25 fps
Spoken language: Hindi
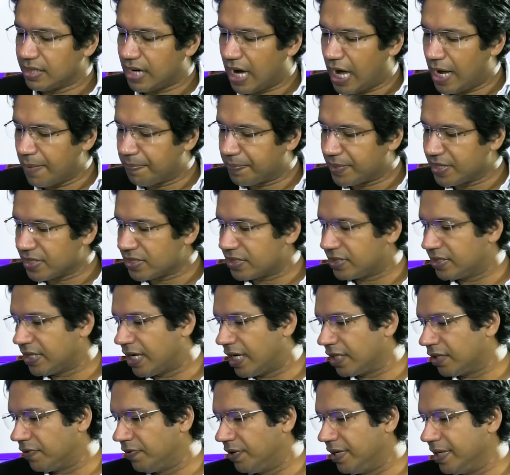आपके
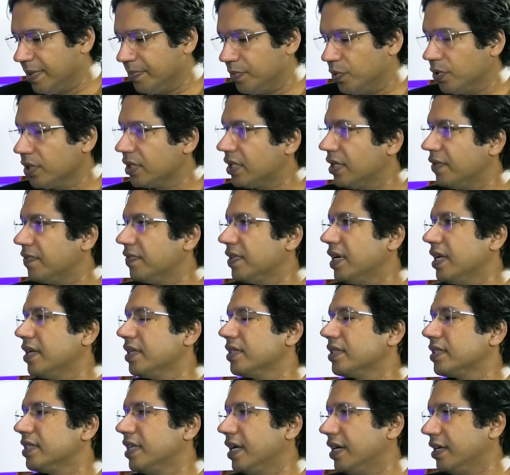साथ वाले मुल्क
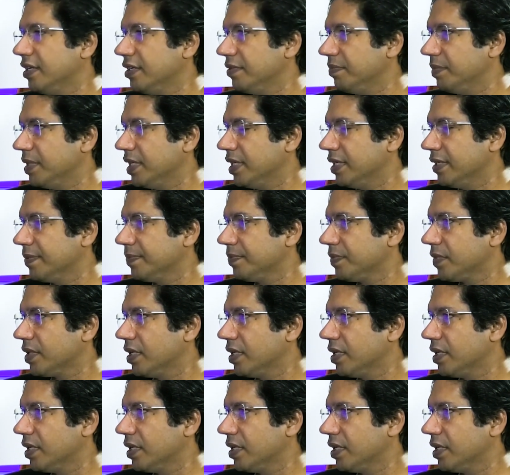अफ़गानिस्तान में